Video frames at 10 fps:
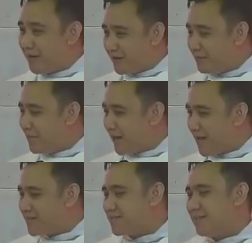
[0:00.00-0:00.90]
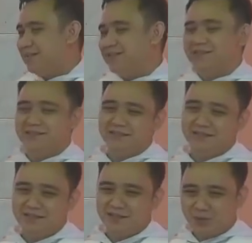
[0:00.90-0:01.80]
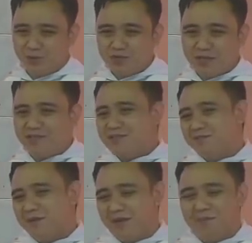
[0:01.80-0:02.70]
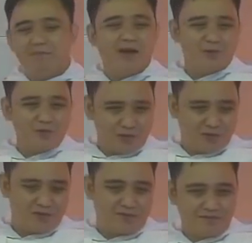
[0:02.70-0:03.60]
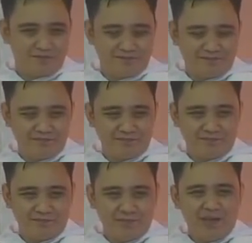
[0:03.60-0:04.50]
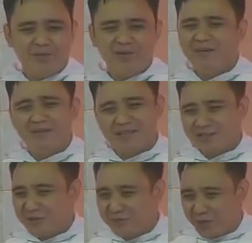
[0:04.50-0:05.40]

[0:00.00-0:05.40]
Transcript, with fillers: berhasil, sukses sebagai paus, dia pun gak bisa sombong.